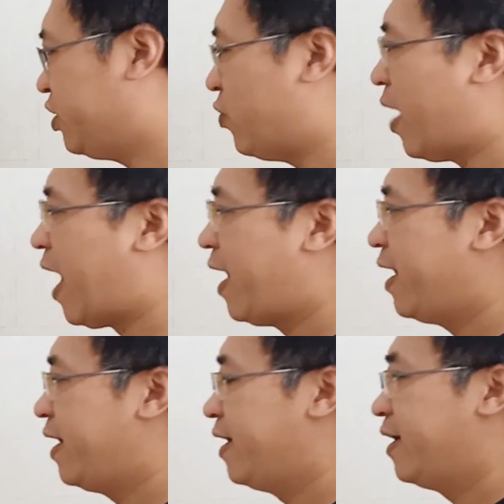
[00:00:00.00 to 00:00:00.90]
走啊？
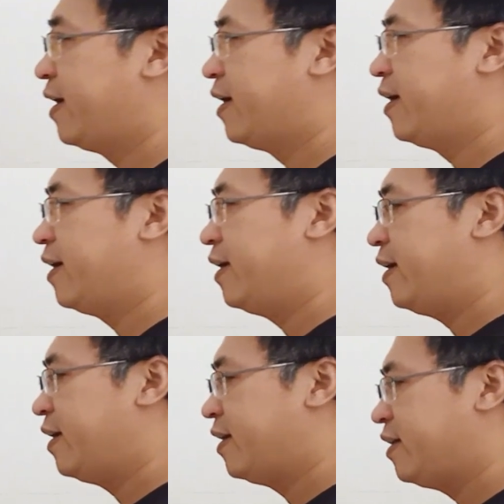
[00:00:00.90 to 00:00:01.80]

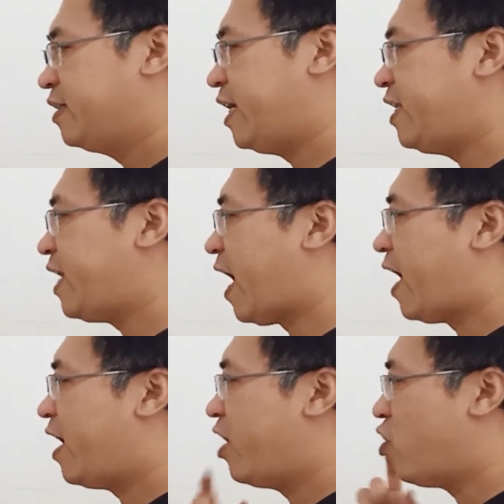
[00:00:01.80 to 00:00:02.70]
人
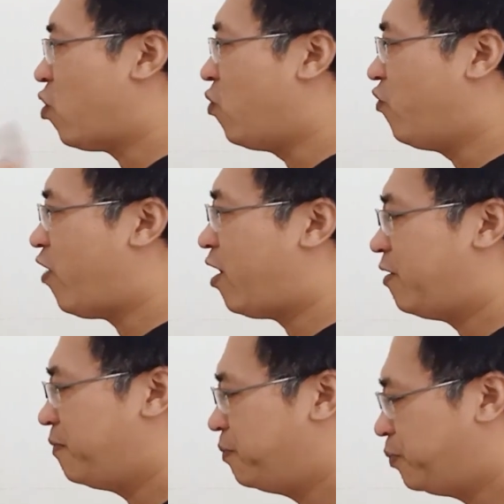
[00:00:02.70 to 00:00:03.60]
家红方